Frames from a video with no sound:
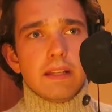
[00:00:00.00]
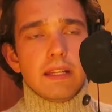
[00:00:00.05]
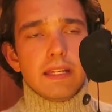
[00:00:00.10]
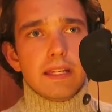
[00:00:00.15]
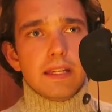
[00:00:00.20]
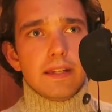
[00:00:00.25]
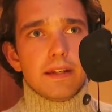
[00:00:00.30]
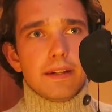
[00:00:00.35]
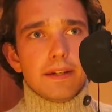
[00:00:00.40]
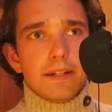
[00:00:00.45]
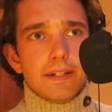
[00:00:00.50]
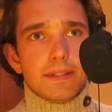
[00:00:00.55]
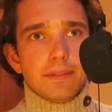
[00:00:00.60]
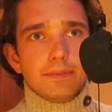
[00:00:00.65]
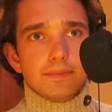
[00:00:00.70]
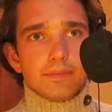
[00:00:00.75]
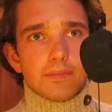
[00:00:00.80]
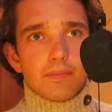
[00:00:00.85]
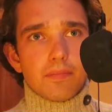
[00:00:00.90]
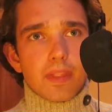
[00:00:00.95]
Et,
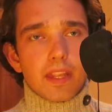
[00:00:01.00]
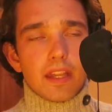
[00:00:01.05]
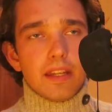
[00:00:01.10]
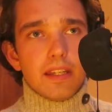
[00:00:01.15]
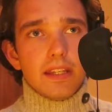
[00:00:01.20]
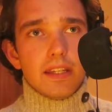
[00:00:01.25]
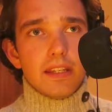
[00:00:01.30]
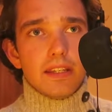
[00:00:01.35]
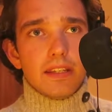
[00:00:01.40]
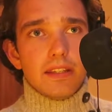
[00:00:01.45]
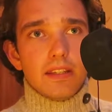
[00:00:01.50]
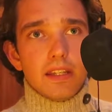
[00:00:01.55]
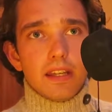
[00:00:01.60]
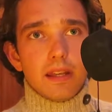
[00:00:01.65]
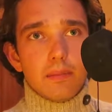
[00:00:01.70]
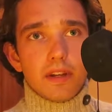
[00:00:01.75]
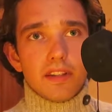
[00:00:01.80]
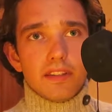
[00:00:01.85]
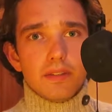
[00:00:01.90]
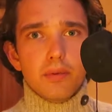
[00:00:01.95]
euh, et,
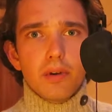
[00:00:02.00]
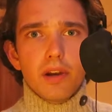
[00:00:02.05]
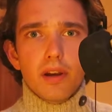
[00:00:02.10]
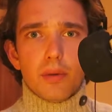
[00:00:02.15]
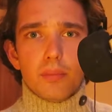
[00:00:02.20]
elle m'a dit ouais,